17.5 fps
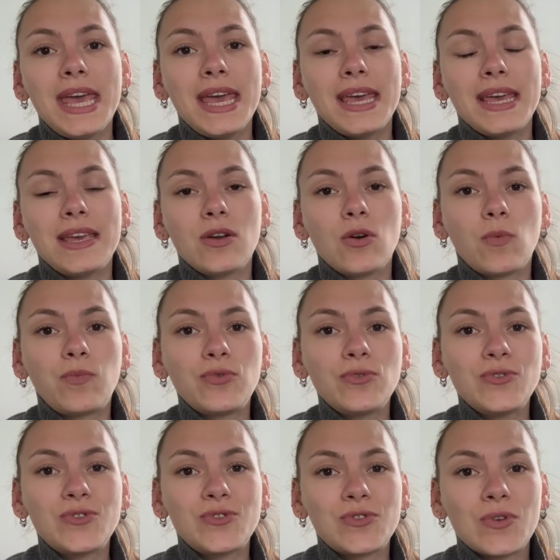Et en
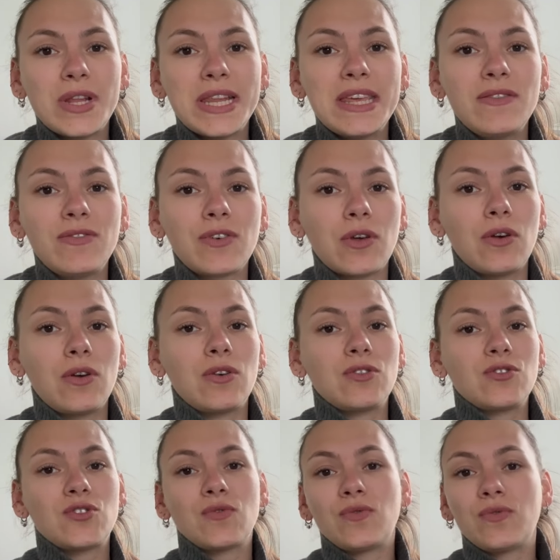plus, ce livre,
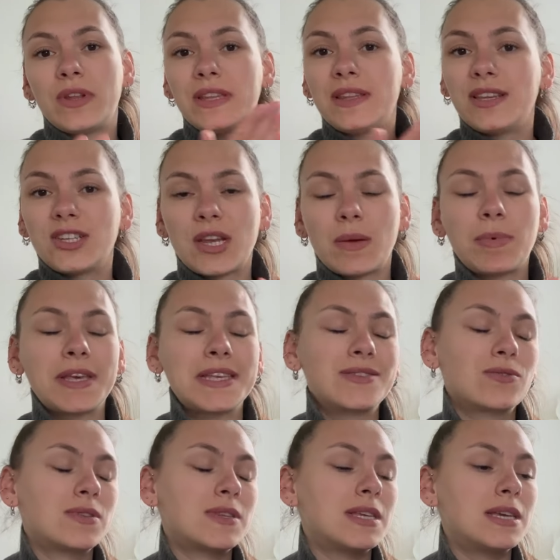je vous l'ai déjà
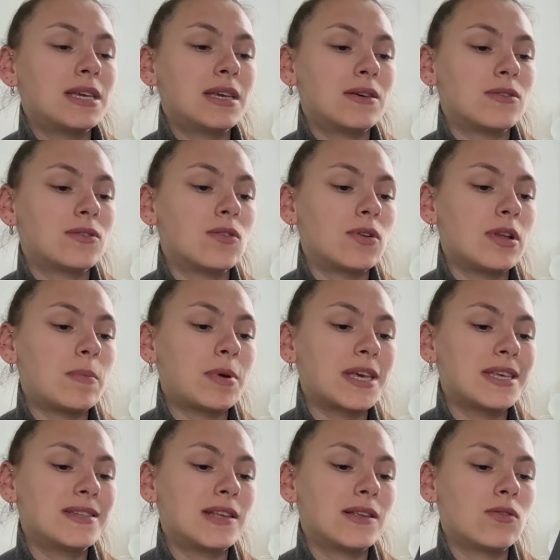présenté dans les
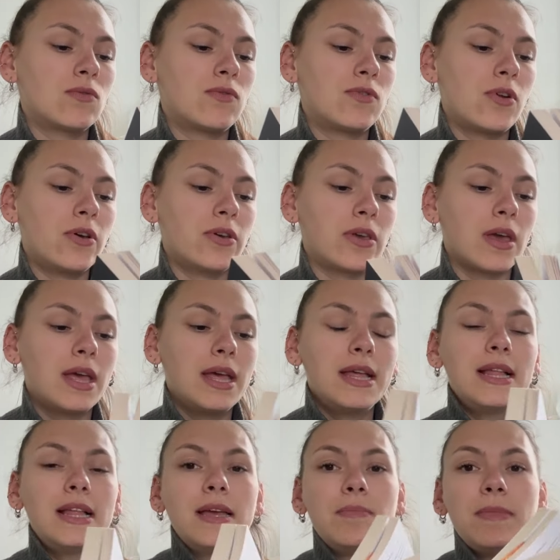précédents vlogs,
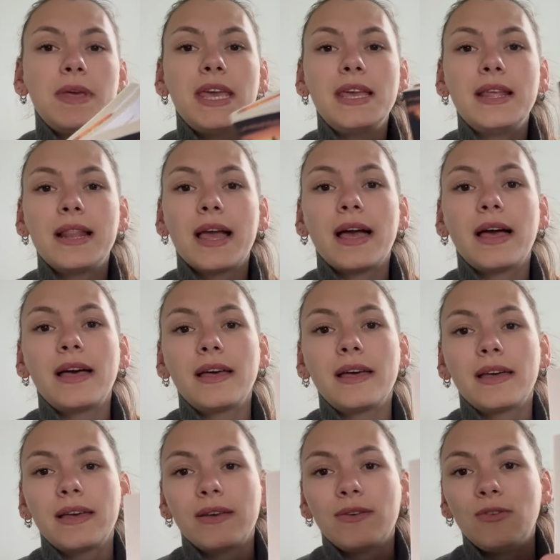mais il a
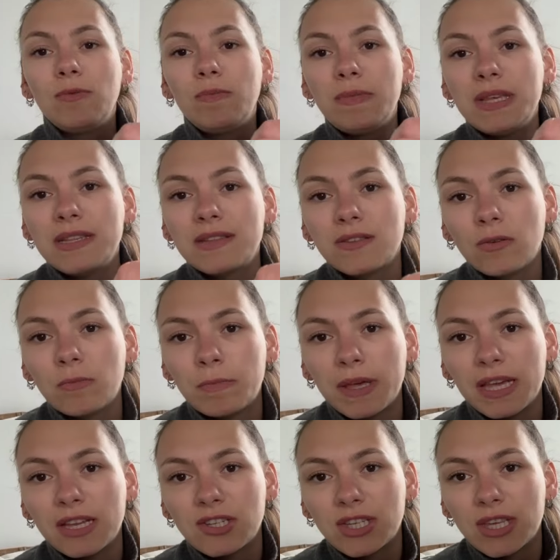une mise en
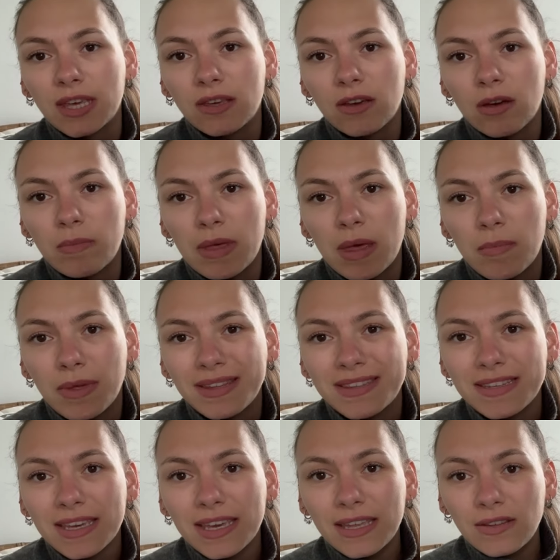page qui est quand même
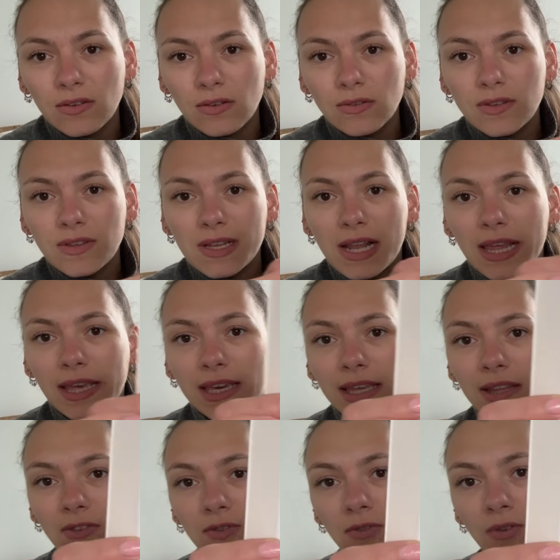très dense.
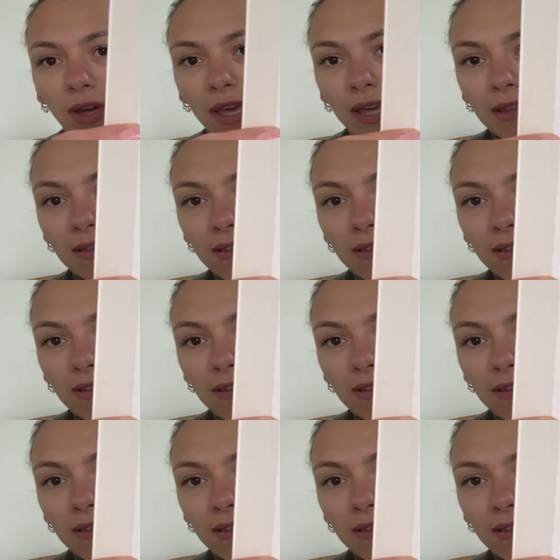L'écriture est